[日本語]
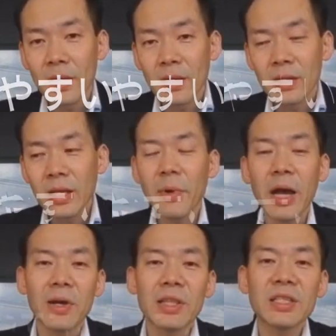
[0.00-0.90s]
でま
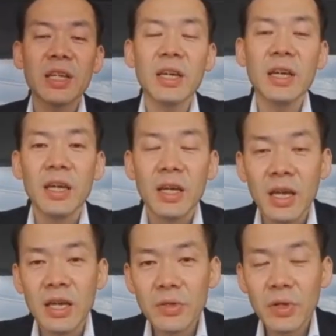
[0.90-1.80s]
あ私
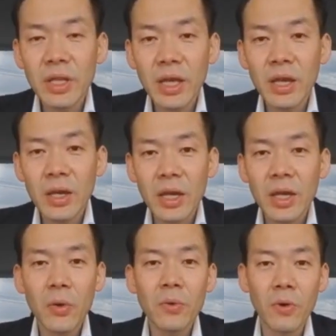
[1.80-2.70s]
それ
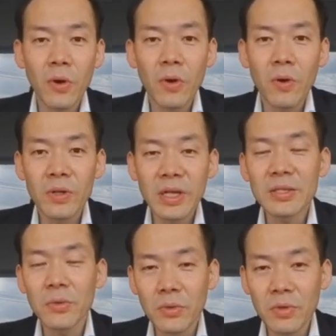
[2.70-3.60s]
で本を出
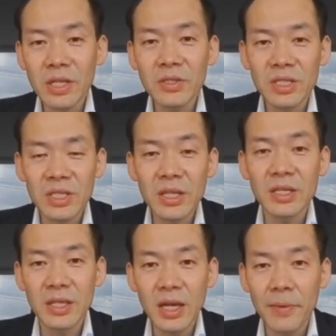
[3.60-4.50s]
すことを決意したんで
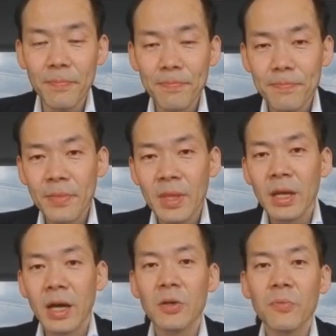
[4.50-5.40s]
すが、
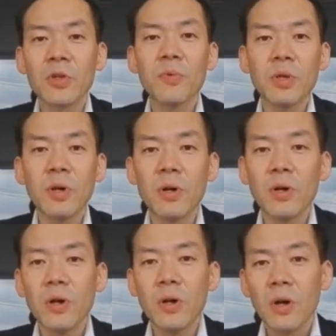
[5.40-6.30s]
もとも
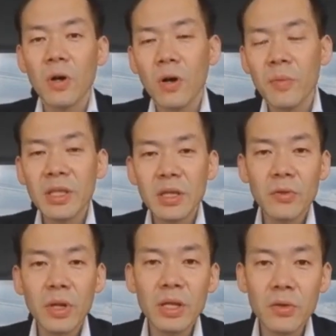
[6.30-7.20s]
と
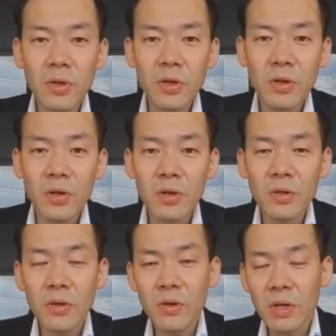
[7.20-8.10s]
メンタルトレーニング
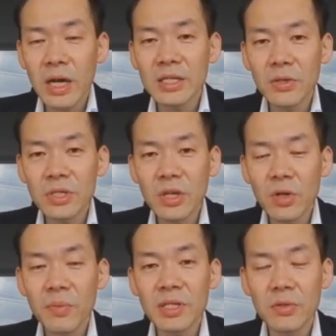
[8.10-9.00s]
の会社をしており
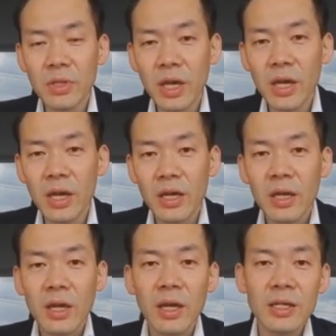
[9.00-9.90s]
ますので、
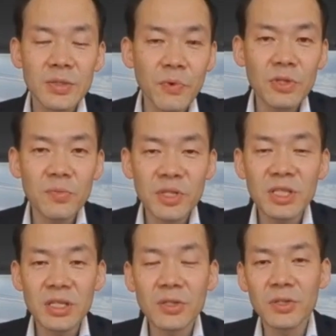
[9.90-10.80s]

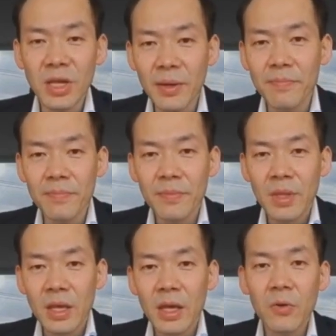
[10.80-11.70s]
スポーツビジネス受験、
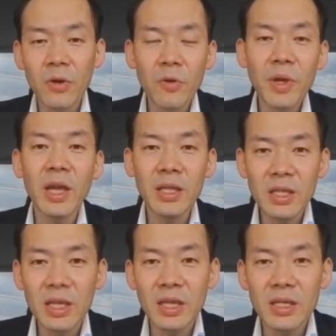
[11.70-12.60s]
これをメイン
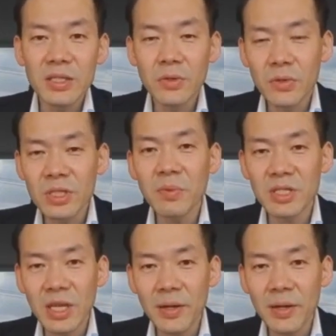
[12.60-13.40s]
に仕事をしていました。